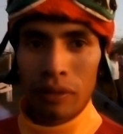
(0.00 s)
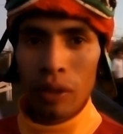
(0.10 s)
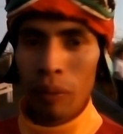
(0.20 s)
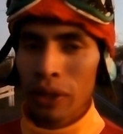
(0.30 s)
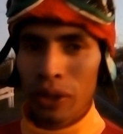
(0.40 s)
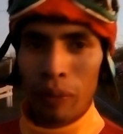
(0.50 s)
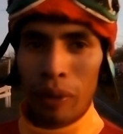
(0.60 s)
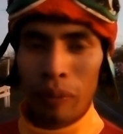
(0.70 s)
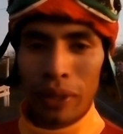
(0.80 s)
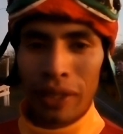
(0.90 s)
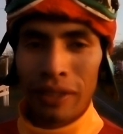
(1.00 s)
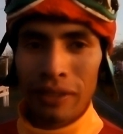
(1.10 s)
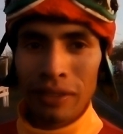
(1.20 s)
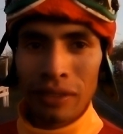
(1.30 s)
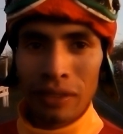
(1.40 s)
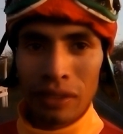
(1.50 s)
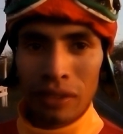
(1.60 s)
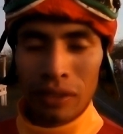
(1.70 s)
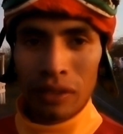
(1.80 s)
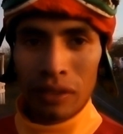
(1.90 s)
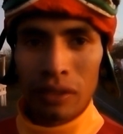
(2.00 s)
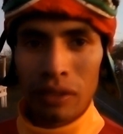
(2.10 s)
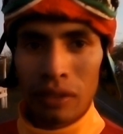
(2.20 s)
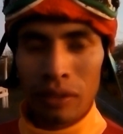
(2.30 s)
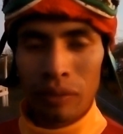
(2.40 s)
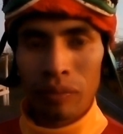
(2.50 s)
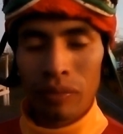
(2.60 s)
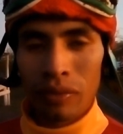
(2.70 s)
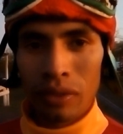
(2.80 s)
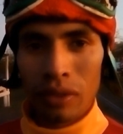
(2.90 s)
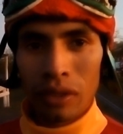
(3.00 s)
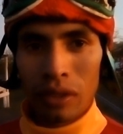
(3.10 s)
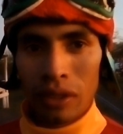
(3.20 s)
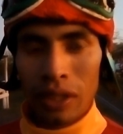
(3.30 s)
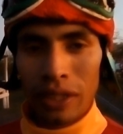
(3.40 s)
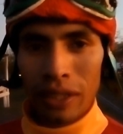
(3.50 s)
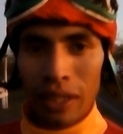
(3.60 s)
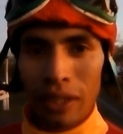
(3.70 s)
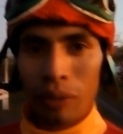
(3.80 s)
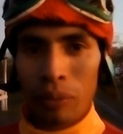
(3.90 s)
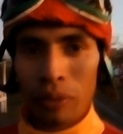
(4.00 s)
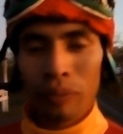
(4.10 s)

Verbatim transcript: No, manso, además un parejero. ¿Sí? Qué bien, ¿y arriba gana bien? Y arriba gana como.